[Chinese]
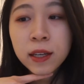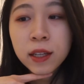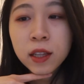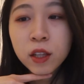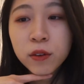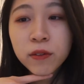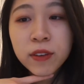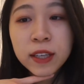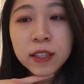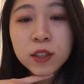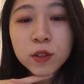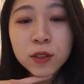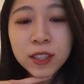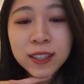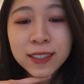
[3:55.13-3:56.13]
Loving
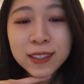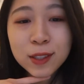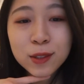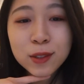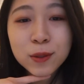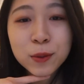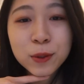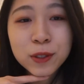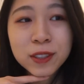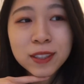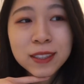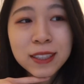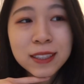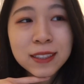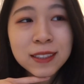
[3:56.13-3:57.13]
Cookie 就是我
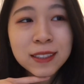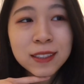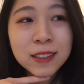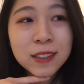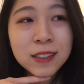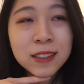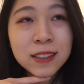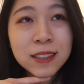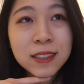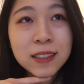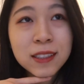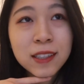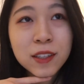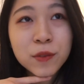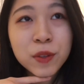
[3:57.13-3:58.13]
前几
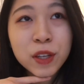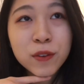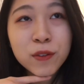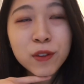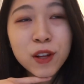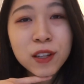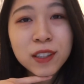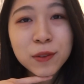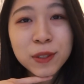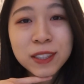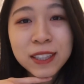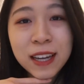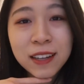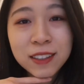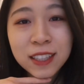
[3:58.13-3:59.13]
期呃那个 f l o o r 里面
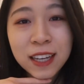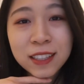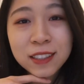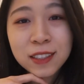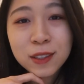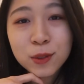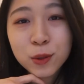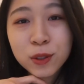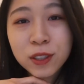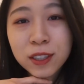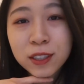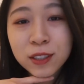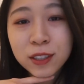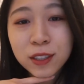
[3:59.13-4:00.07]
想要尝试做的那个